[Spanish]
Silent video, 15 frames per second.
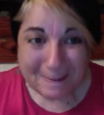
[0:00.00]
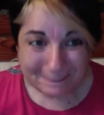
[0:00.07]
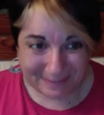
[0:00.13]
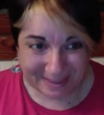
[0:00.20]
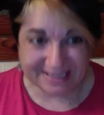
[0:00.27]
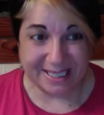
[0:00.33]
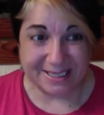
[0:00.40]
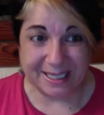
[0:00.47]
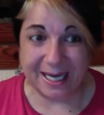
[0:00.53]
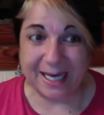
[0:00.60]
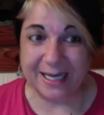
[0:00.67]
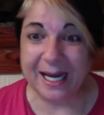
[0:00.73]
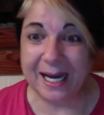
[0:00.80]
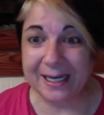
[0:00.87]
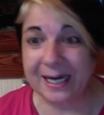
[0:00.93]
Vas a
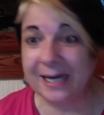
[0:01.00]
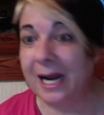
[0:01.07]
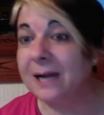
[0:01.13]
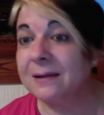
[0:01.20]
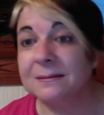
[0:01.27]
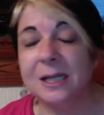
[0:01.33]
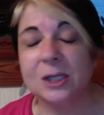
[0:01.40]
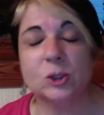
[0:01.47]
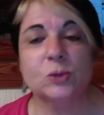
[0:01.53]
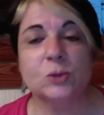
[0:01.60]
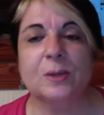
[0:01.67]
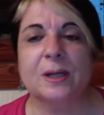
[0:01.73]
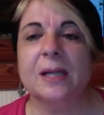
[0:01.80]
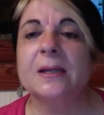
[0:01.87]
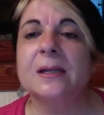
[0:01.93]
llegar a ganar altas
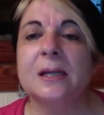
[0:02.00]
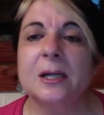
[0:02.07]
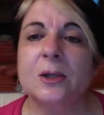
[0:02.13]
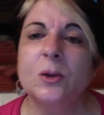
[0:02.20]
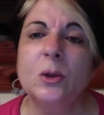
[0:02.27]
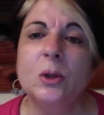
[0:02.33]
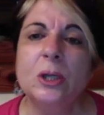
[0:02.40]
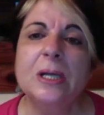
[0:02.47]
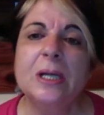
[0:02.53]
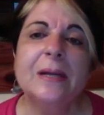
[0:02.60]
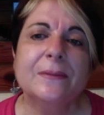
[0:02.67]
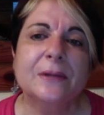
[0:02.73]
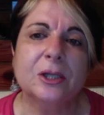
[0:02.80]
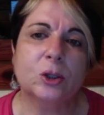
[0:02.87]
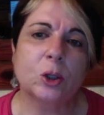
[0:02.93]
sumas de dinero
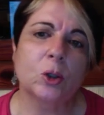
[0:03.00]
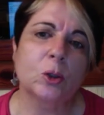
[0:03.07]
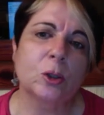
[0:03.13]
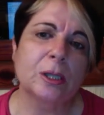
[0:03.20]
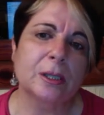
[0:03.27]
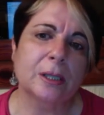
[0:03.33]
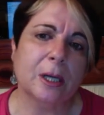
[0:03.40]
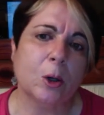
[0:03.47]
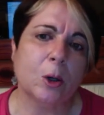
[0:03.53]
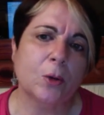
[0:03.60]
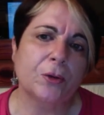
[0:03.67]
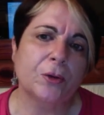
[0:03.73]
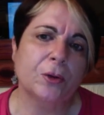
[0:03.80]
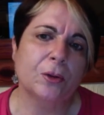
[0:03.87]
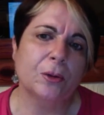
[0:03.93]
de todo
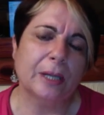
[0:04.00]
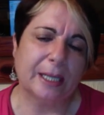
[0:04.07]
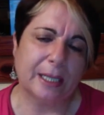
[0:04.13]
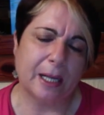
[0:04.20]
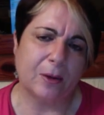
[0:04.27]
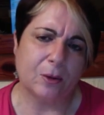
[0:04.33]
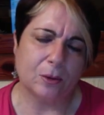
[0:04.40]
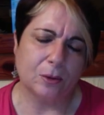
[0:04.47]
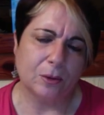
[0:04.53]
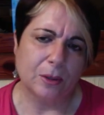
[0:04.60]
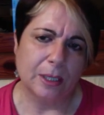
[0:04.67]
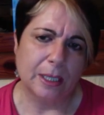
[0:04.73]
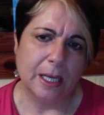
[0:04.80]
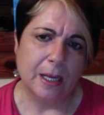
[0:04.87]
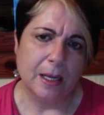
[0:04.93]
negocio creado.
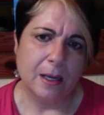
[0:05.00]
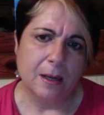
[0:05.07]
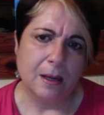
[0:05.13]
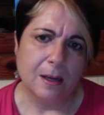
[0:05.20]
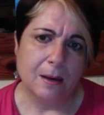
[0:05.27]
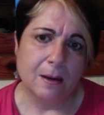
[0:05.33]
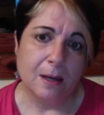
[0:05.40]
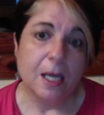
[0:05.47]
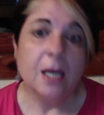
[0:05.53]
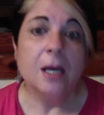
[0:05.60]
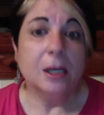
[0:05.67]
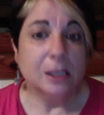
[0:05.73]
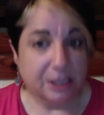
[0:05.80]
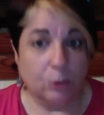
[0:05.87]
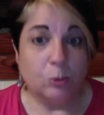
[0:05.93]

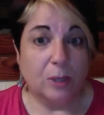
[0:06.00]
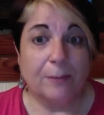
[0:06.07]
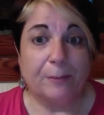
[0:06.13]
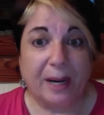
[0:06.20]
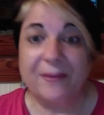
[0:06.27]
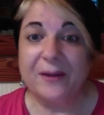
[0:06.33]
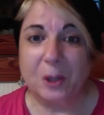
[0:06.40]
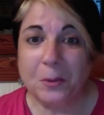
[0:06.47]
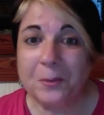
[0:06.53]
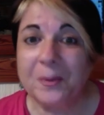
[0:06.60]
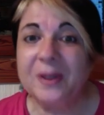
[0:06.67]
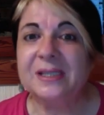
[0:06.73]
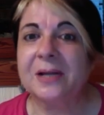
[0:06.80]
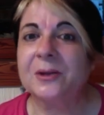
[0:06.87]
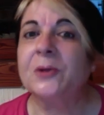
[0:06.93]
Según el plan de
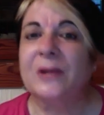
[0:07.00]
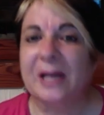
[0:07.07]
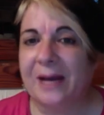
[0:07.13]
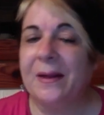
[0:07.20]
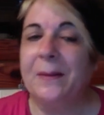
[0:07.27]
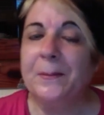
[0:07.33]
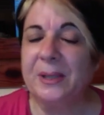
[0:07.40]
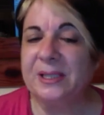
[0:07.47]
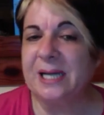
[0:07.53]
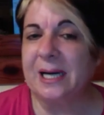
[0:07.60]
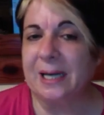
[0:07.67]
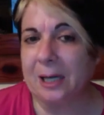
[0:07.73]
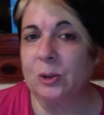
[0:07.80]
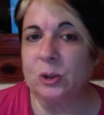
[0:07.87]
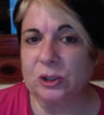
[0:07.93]
compensación de cada empresa,
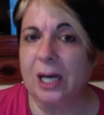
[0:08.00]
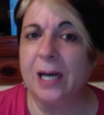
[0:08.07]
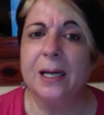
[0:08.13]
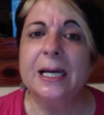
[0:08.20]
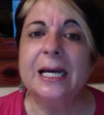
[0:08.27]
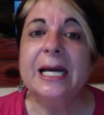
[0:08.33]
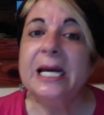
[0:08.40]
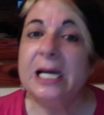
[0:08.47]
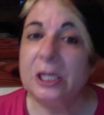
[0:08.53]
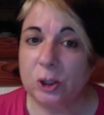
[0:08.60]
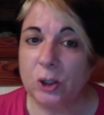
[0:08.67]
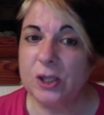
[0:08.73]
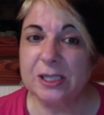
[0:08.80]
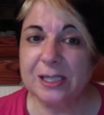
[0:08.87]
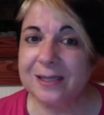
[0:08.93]
nos está.
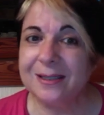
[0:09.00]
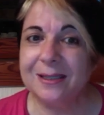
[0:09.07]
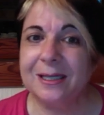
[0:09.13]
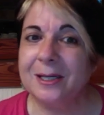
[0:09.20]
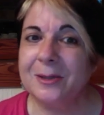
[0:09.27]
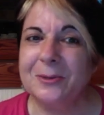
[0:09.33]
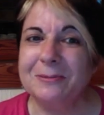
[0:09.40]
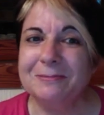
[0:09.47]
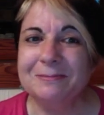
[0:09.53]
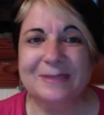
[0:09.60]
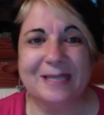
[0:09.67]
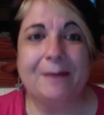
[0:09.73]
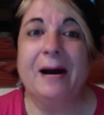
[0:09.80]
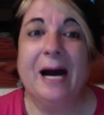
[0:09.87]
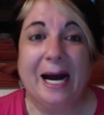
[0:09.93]
Entonces el dinero
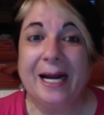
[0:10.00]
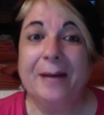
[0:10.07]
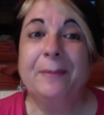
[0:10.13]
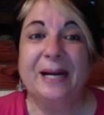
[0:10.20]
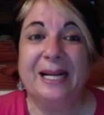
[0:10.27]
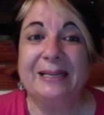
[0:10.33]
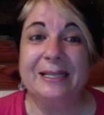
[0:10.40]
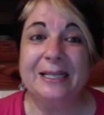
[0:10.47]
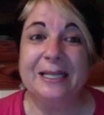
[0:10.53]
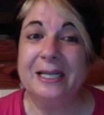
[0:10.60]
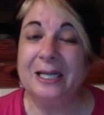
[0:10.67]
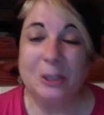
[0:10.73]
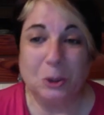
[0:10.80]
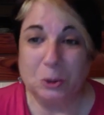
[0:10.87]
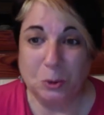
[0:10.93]
trabajará para ti
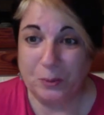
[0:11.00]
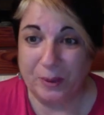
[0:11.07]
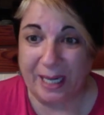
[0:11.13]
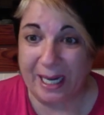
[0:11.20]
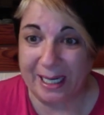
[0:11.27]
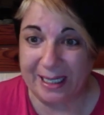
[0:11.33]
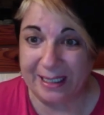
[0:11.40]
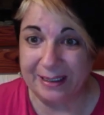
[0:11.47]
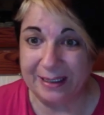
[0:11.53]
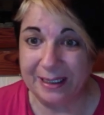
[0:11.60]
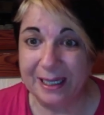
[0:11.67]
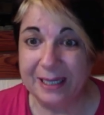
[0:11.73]
y no tú para él.